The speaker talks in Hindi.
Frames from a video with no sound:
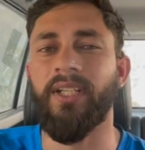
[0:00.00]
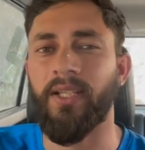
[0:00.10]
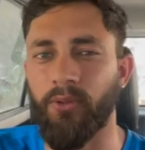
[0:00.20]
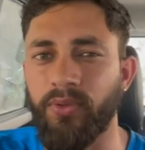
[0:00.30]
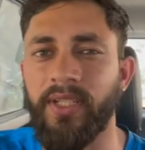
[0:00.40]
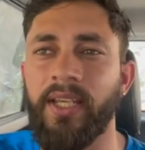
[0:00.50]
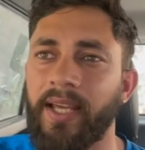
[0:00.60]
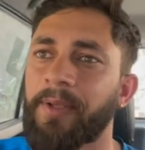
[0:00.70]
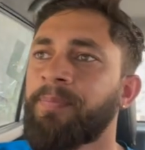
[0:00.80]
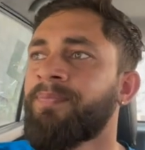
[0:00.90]
दिया दूसरी
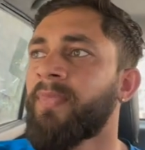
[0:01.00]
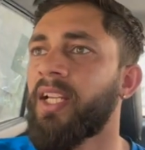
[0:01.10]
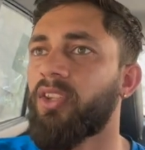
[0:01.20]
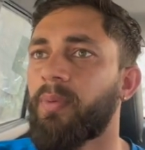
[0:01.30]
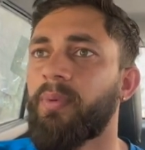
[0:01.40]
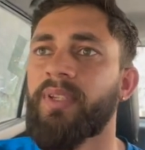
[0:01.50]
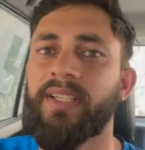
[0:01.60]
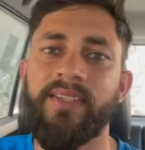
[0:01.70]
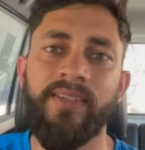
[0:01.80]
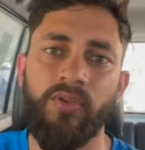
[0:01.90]
है तो अभी मैं
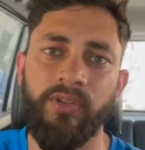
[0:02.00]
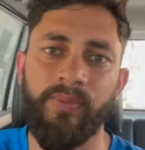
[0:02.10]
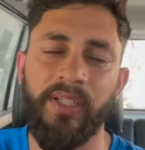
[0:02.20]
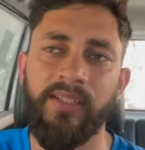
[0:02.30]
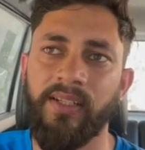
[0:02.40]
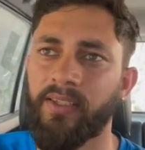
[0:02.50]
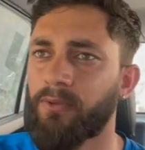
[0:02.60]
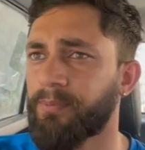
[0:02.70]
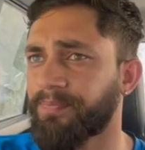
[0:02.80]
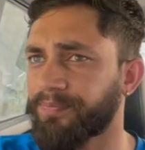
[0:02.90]
सीजीएस हॉस्पिटल चलता
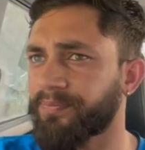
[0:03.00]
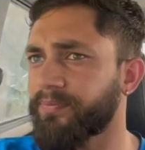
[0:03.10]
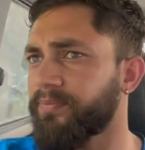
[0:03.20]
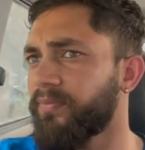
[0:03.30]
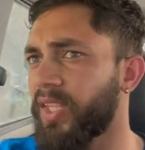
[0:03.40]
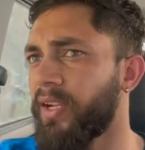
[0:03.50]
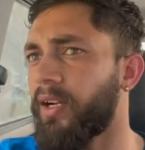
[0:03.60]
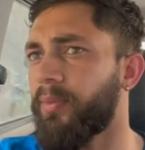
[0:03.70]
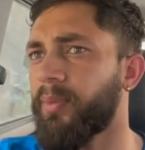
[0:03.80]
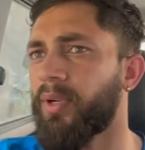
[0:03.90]
हूँ
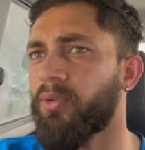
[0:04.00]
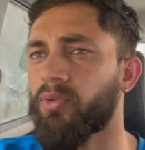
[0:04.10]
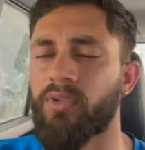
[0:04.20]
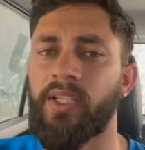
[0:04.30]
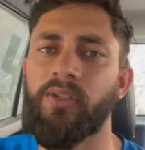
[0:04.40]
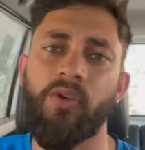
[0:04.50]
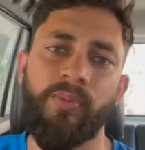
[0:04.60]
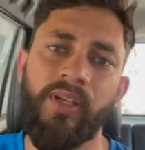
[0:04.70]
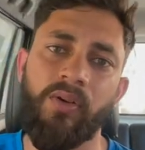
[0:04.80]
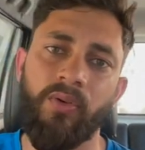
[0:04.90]
अभी मैं हूँ सुशांत लोक
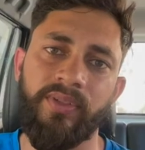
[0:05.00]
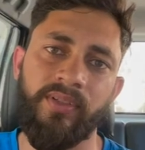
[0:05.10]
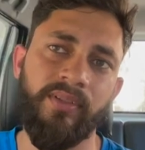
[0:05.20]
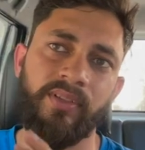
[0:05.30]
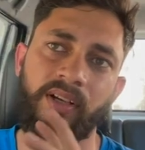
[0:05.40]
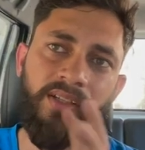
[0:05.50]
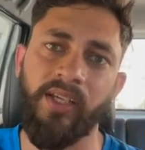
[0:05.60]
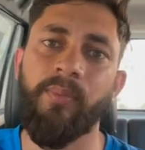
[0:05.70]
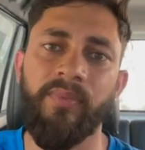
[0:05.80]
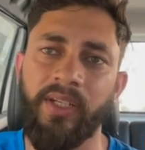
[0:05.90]
में कोर्सेज
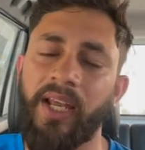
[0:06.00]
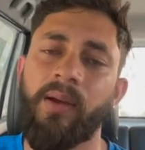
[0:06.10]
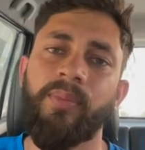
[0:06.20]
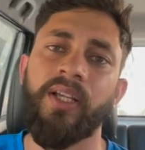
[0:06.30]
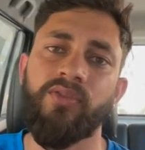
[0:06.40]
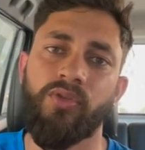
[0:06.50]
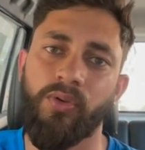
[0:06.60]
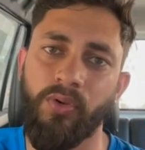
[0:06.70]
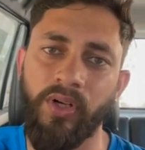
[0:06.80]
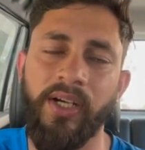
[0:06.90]
खत्म नया बैच
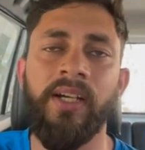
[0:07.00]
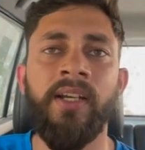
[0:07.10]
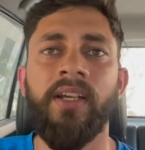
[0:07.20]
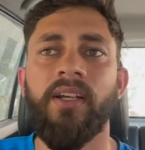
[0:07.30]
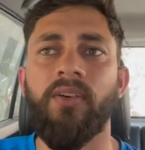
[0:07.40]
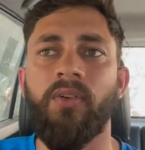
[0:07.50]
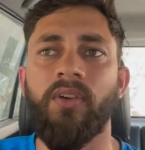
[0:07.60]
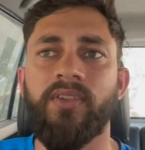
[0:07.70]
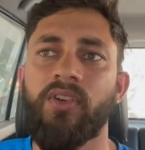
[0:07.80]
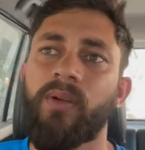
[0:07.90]
शुरू होगा
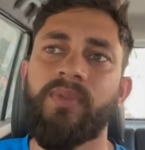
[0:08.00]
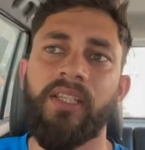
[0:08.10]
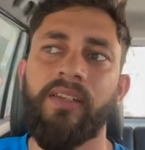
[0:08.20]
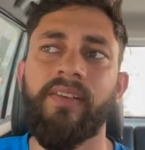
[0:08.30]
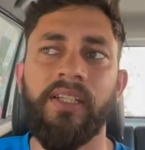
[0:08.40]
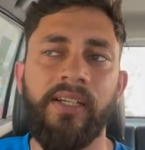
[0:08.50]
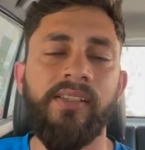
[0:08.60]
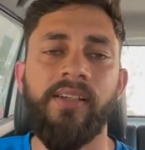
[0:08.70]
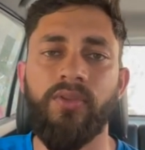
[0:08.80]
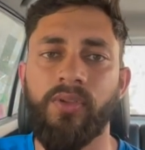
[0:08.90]
और चलो अब चलते हैं फिर धीरे
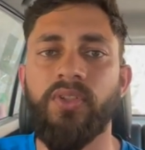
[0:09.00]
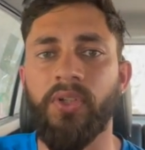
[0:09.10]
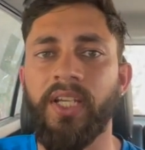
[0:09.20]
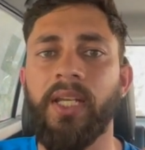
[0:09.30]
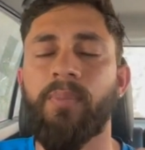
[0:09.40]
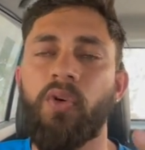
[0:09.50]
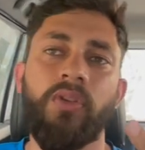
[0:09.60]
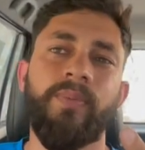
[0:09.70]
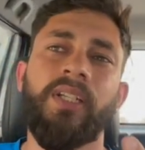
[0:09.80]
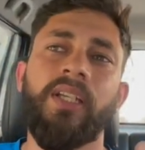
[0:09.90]
धीरे छोटी छोटी क्लिप में
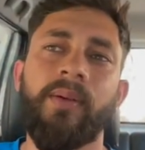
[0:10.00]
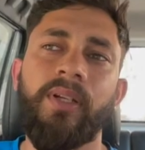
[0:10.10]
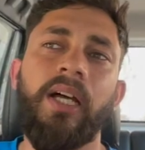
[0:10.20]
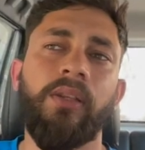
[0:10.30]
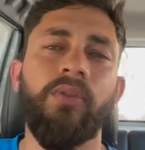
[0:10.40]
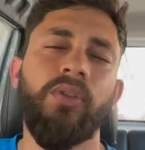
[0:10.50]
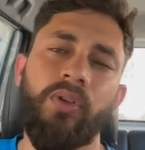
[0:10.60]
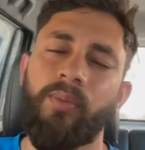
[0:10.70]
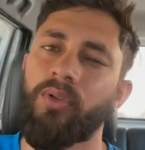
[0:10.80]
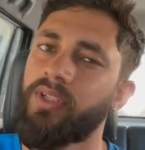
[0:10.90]
हॉस्पिटल की भी डाल दूंगा
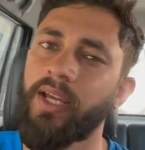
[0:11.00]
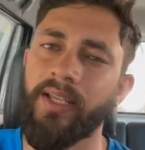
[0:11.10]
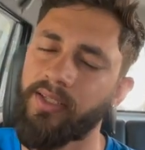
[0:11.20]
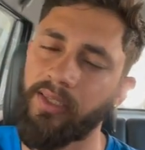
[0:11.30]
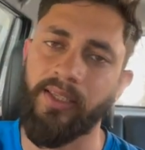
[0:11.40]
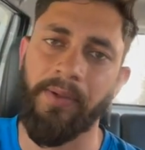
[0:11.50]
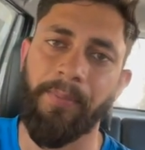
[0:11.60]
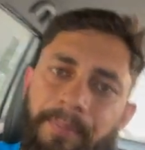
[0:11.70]
थोड़ी बहुत ठीक है चलते हैं